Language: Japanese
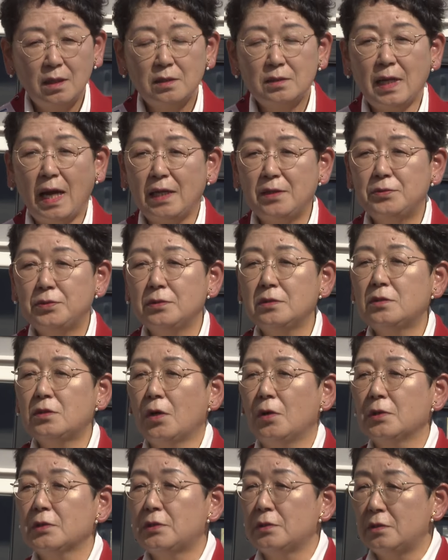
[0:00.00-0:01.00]
大奮
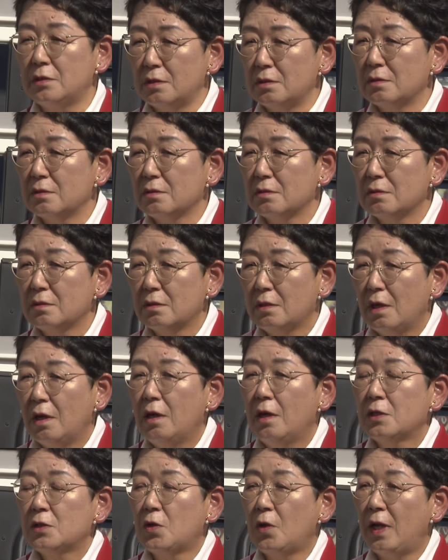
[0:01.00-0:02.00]
闘をする、
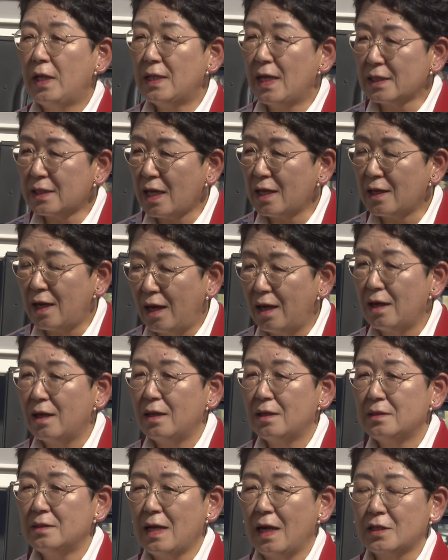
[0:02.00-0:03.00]
それだけが
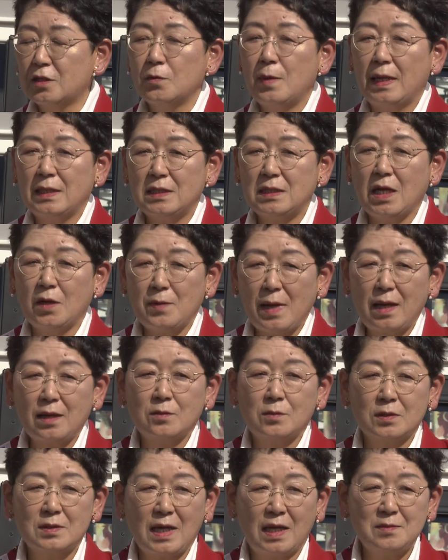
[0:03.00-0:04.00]
役割では
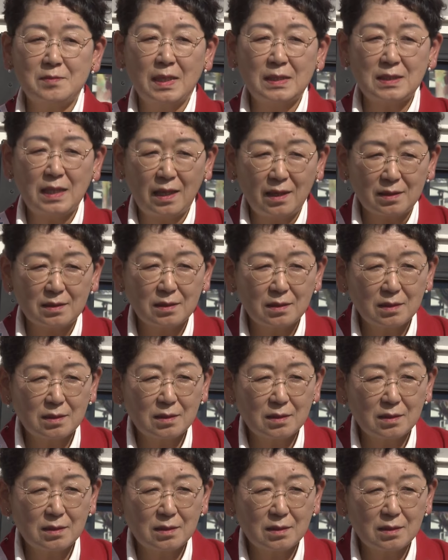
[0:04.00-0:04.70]
ございません。